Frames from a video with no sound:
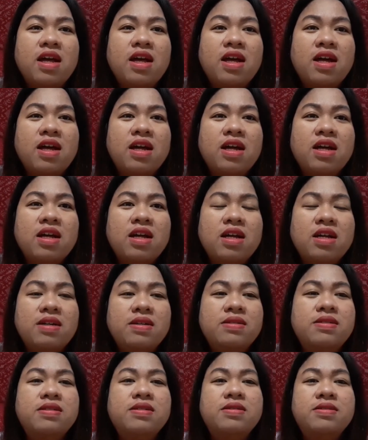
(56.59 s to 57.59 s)
uh,
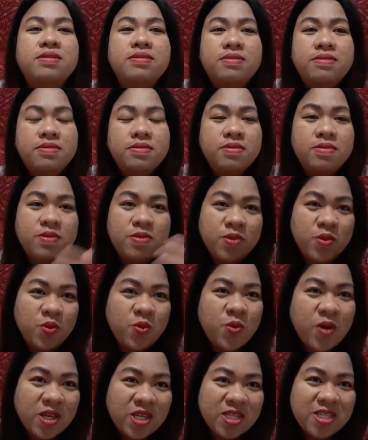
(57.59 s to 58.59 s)

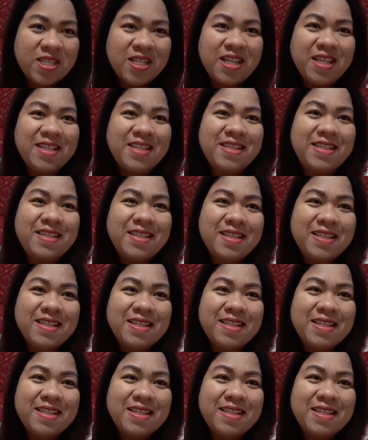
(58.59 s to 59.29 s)
watch this.